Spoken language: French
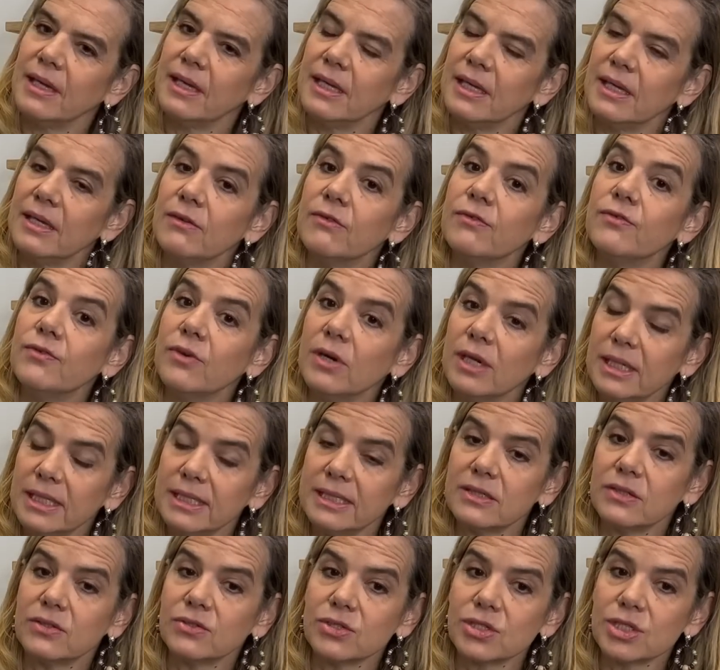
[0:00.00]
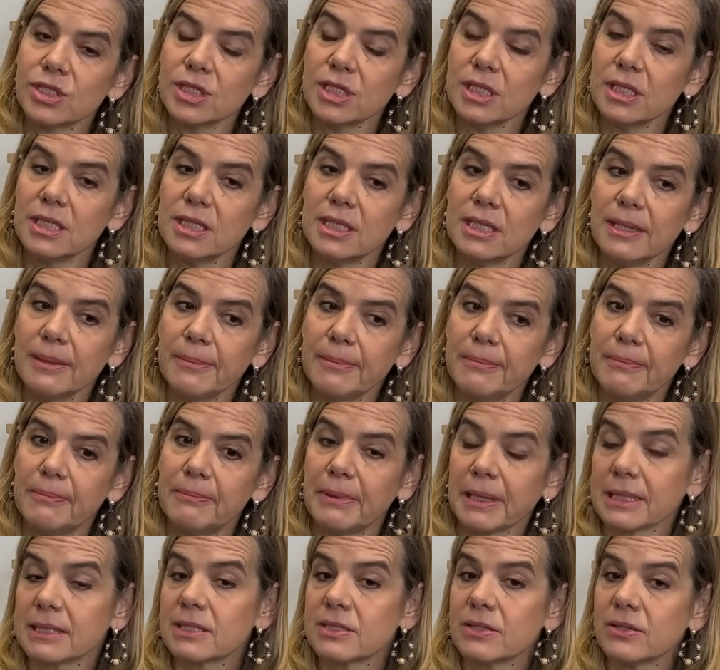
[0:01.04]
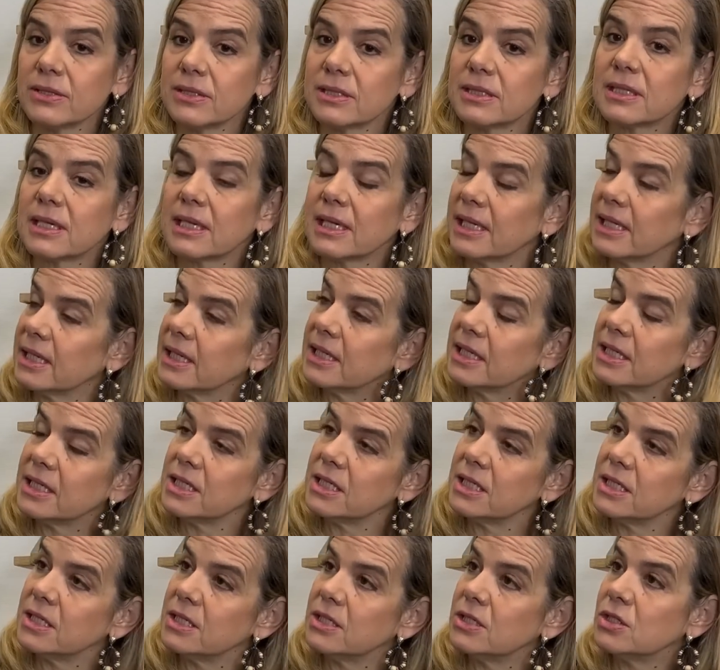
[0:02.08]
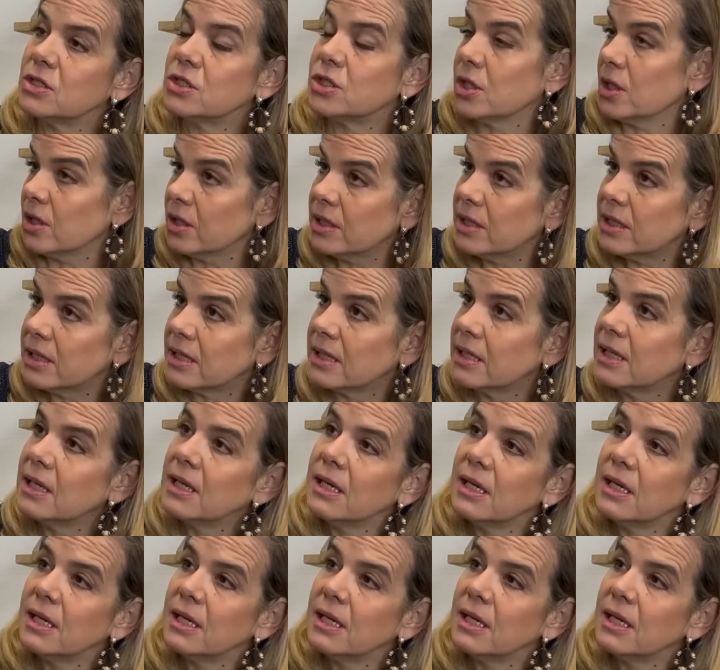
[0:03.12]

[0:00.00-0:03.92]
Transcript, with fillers: Et on voit à l'étranger des personnes très jeunes